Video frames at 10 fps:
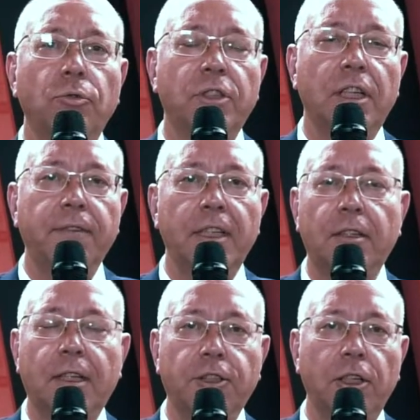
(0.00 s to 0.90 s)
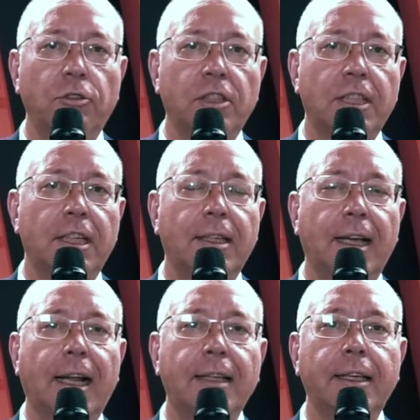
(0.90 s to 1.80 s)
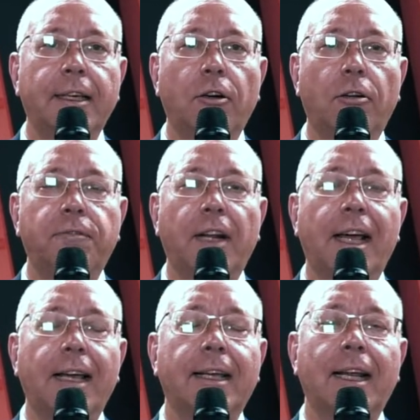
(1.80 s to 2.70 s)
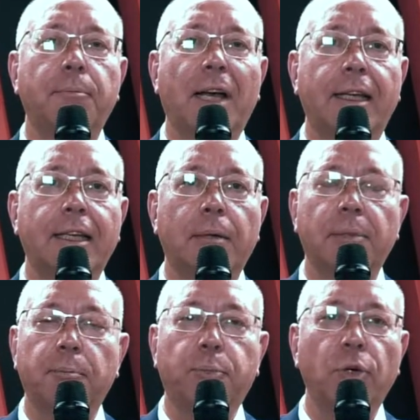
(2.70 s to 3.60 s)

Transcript: un servizio a 360 gradi che offre anche la macchina per